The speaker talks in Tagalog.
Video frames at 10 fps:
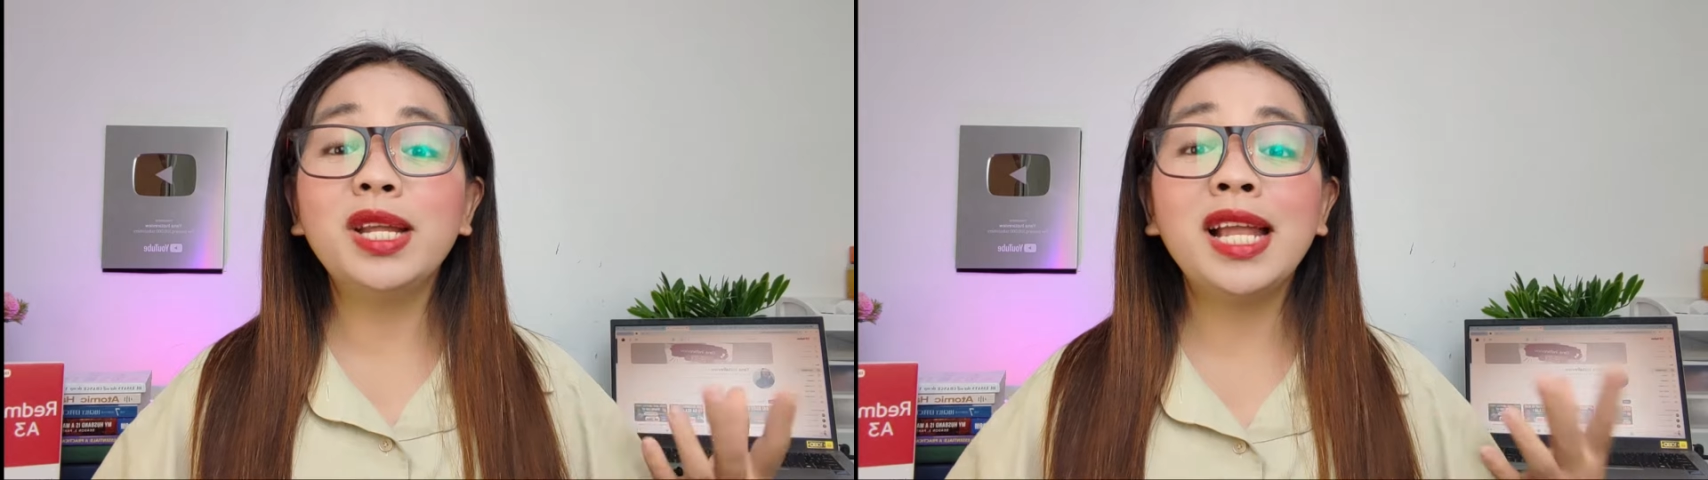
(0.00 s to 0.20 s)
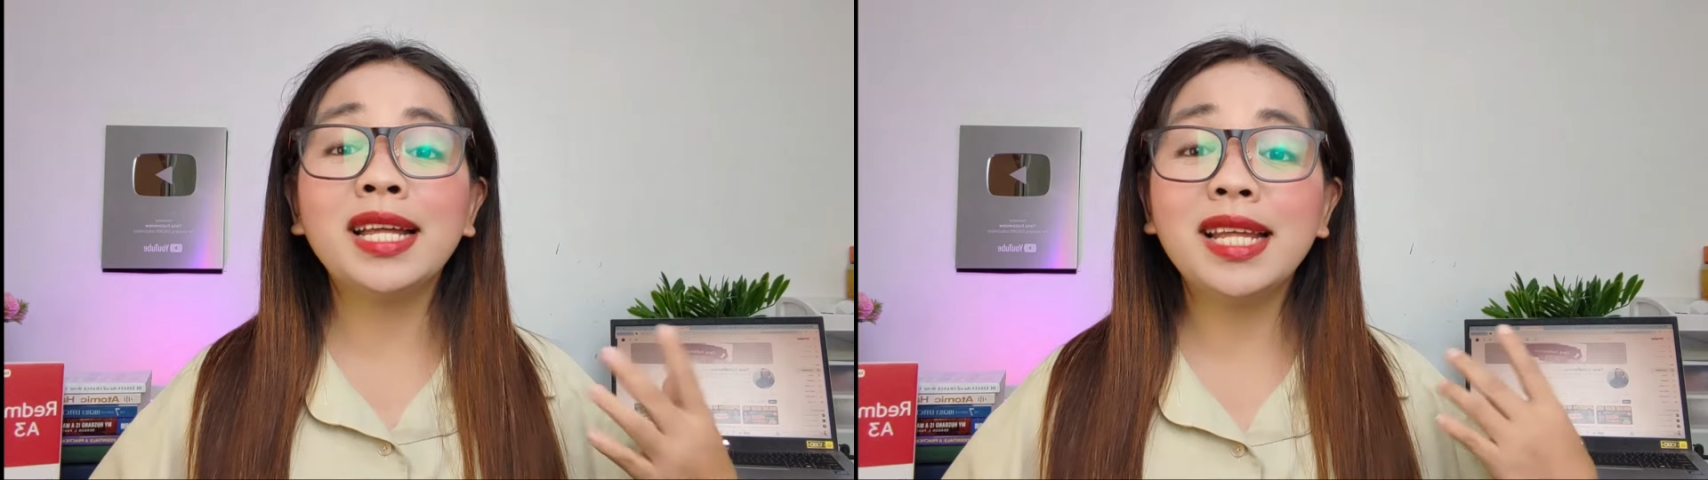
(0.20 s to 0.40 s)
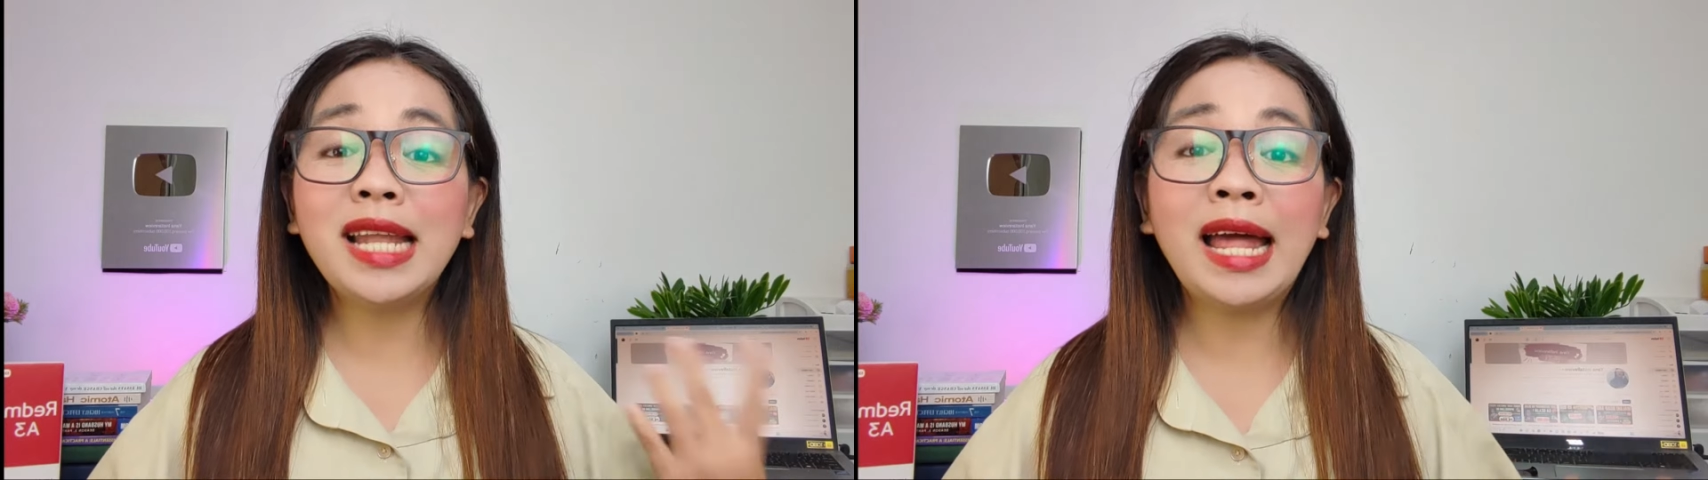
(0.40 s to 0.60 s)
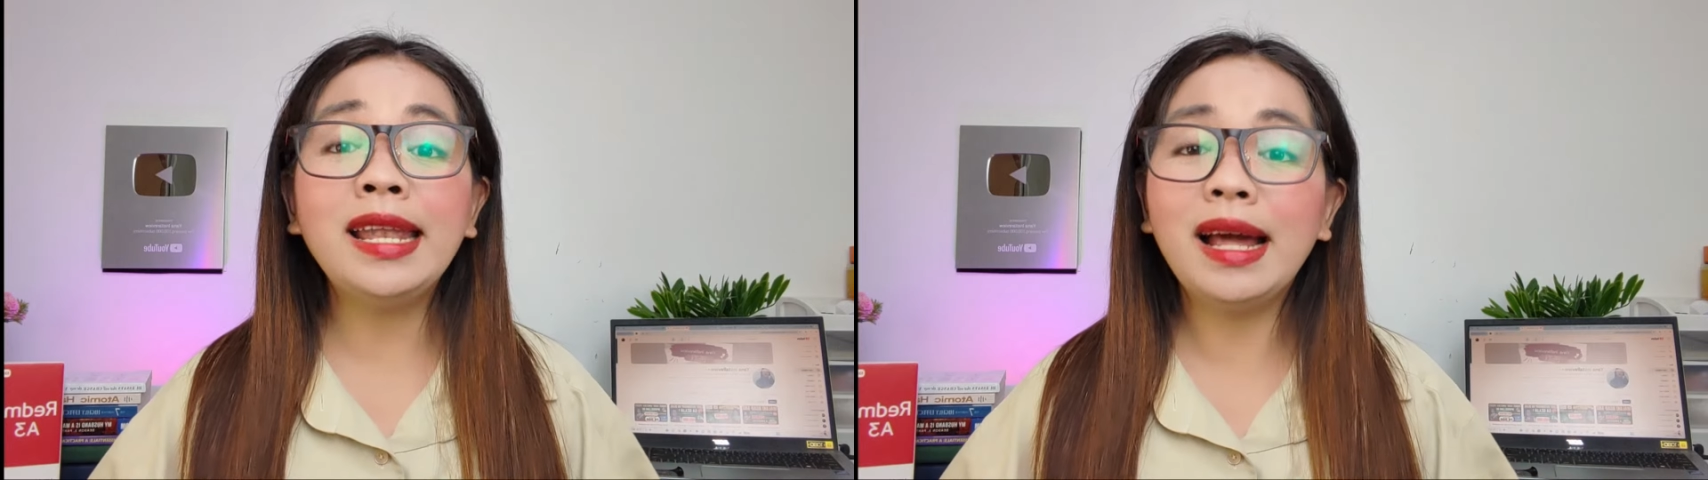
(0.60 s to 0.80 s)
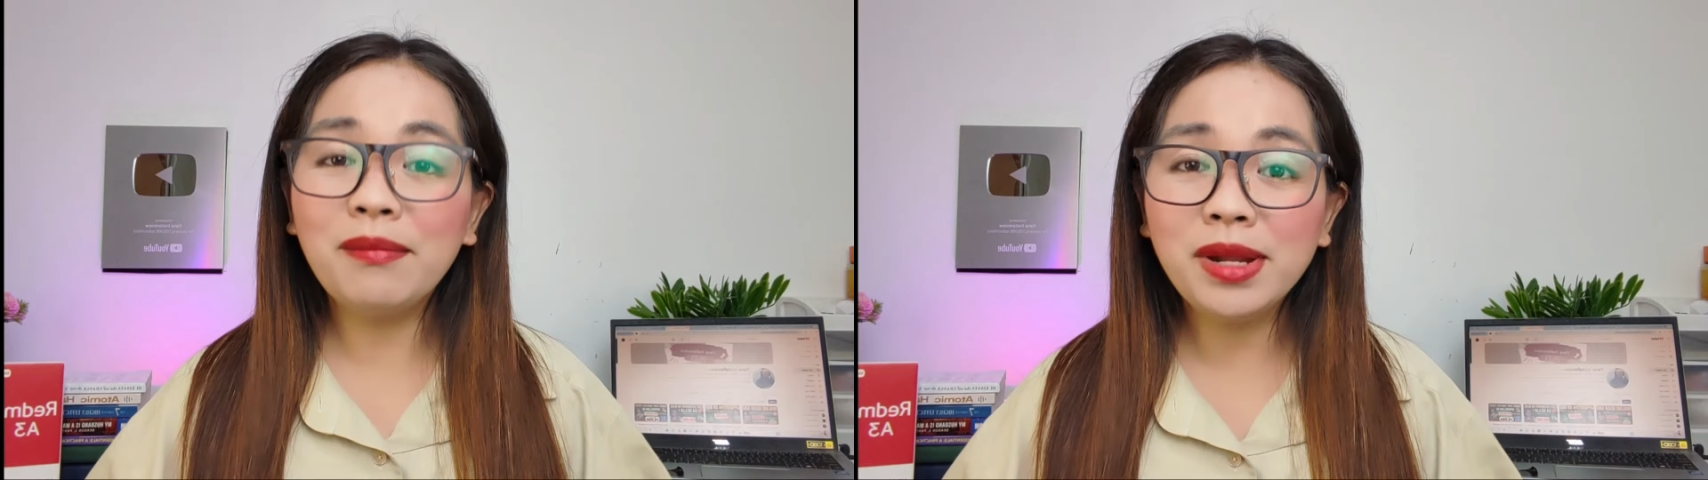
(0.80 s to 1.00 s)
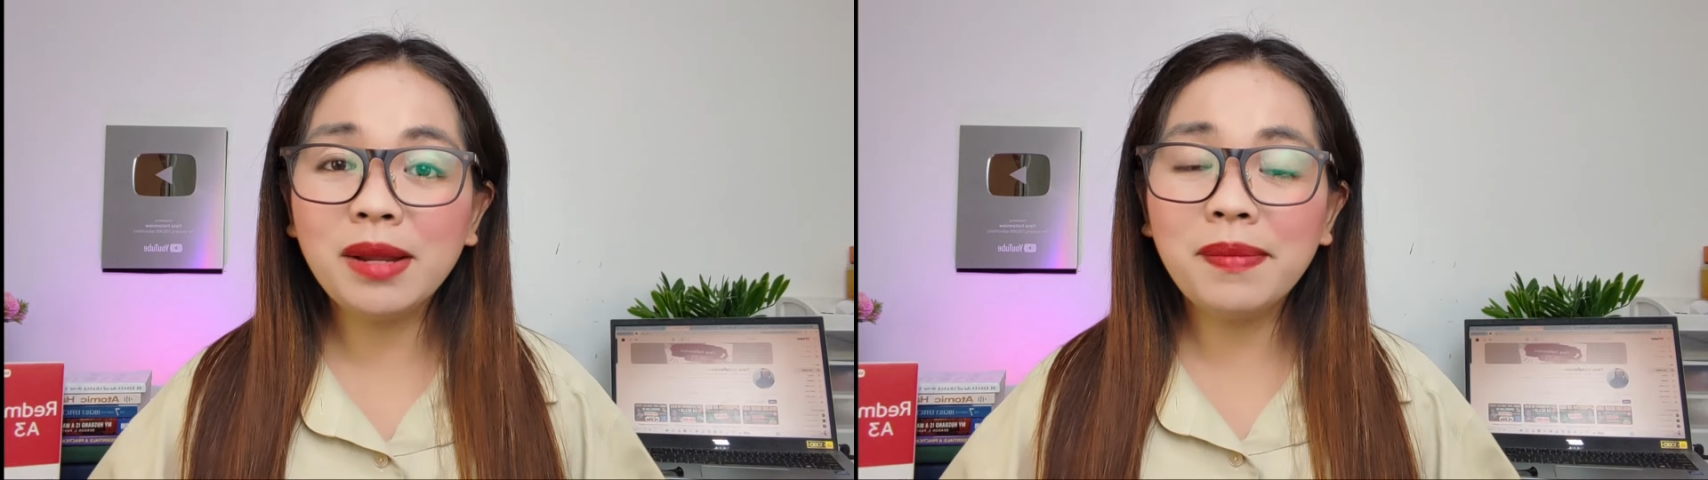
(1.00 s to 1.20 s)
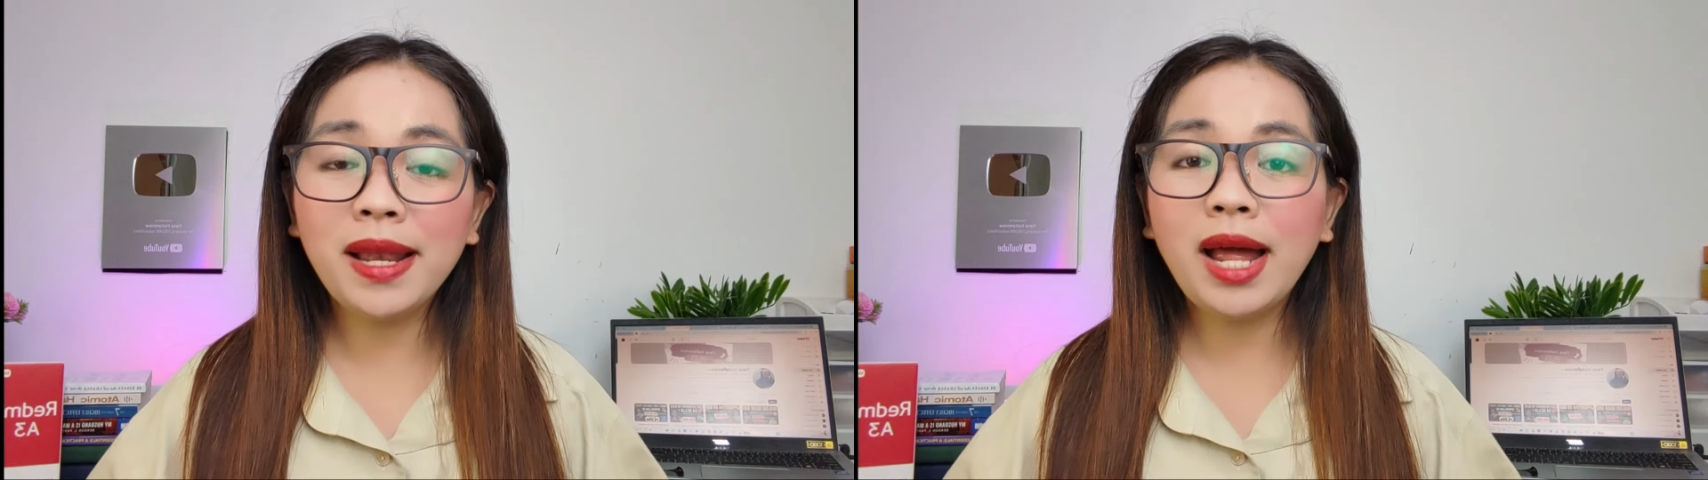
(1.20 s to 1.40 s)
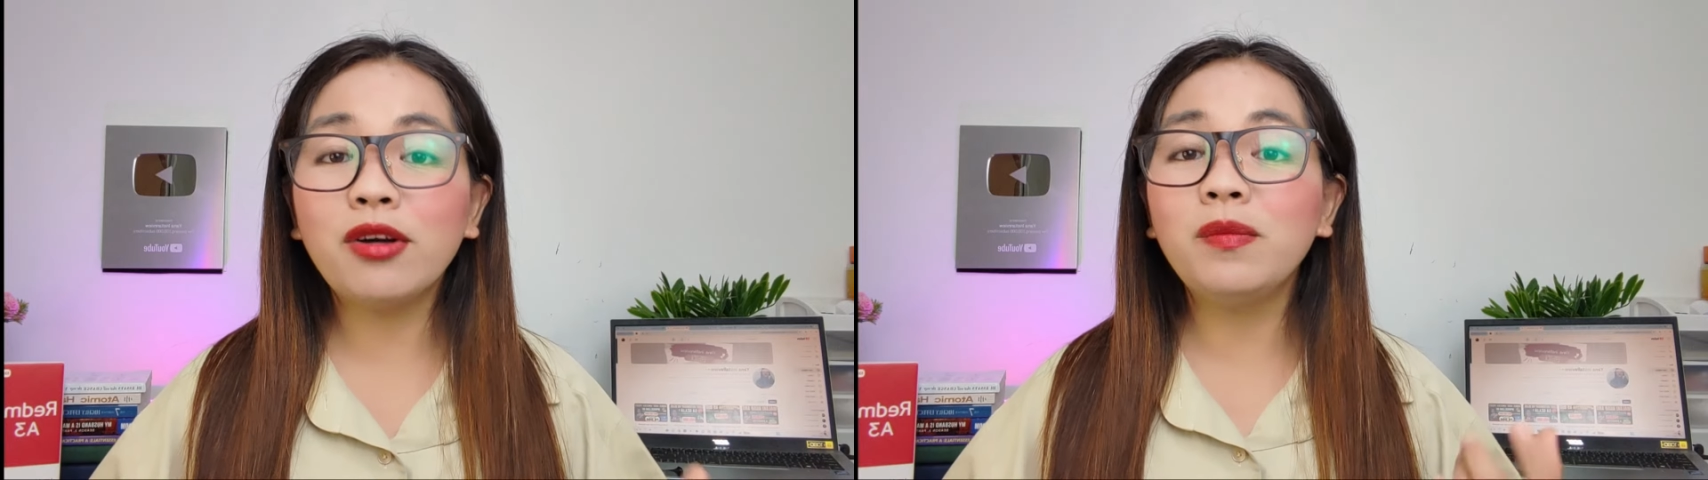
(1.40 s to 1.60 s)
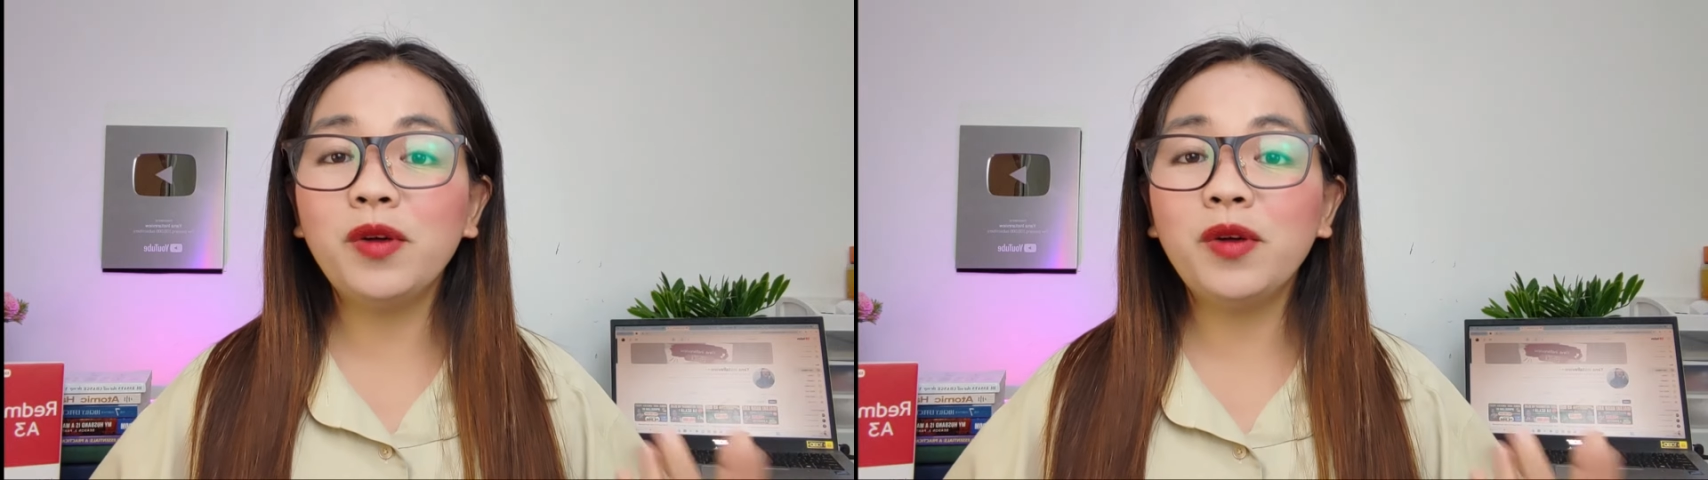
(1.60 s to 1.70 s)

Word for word: na lang na na-unlock mo na pala or